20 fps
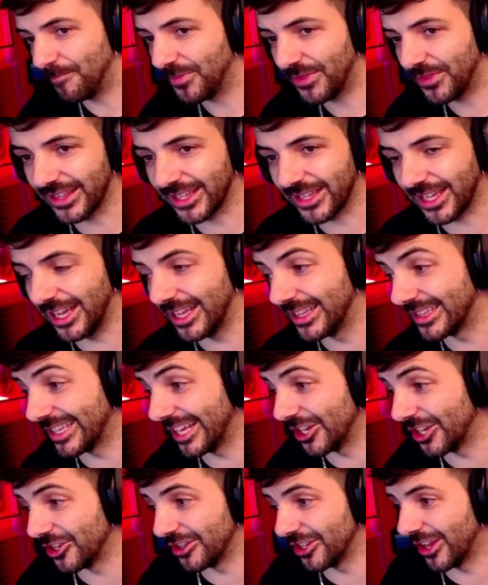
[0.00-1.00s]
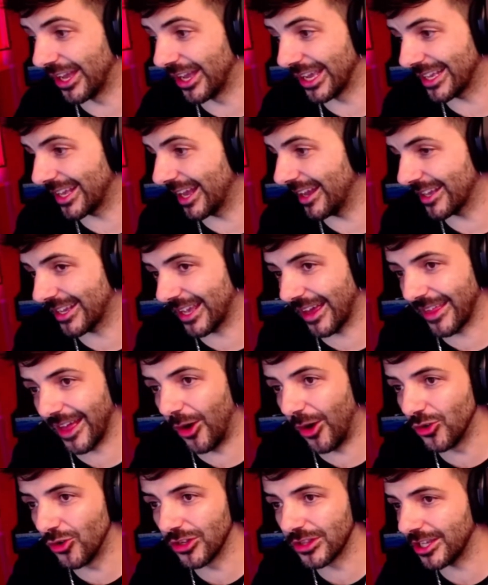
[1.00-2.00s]
Es que en serio, tío. Hay, hay, cada
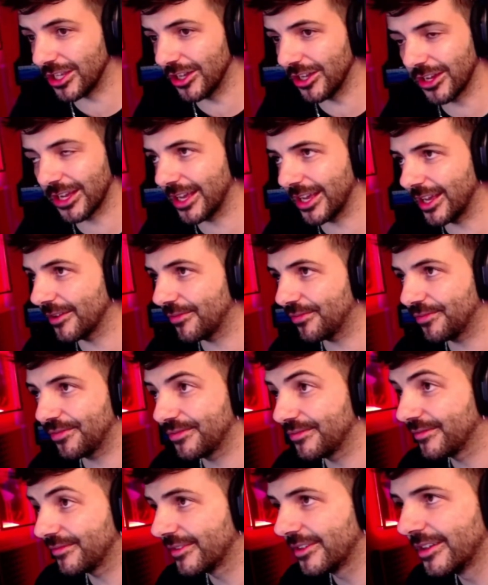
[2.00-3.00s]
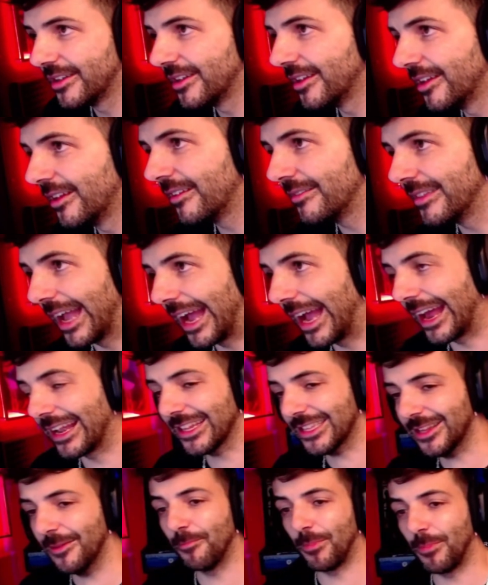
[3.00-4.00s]
uno, tío, que.
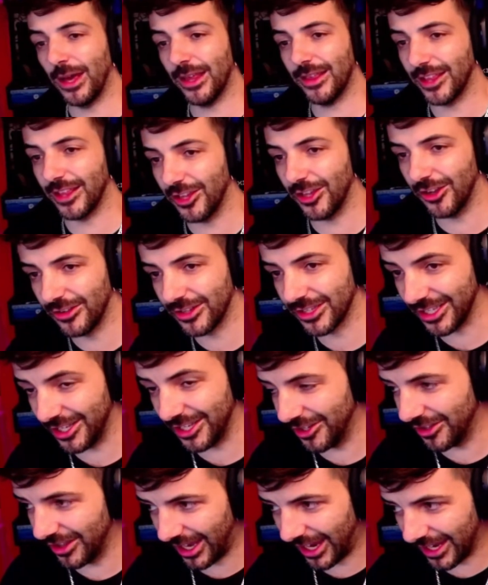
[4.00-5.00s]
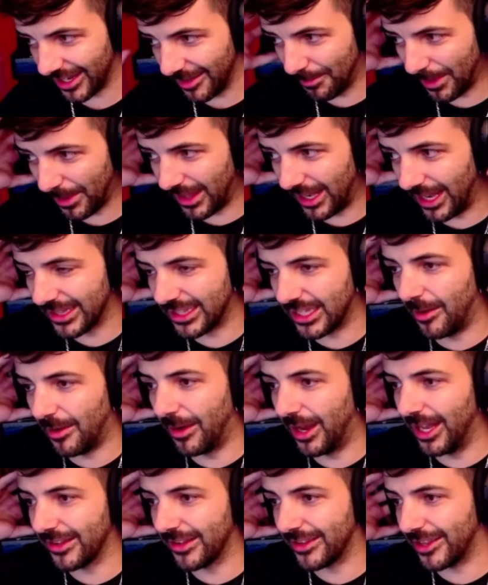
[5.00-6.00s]
Dejarlas en paz, tío, en serio. Dejar en paz a las
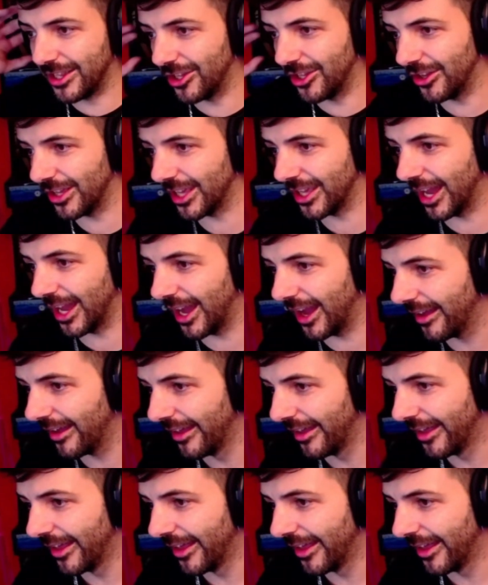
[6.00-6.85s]
chavalas, tío, y a.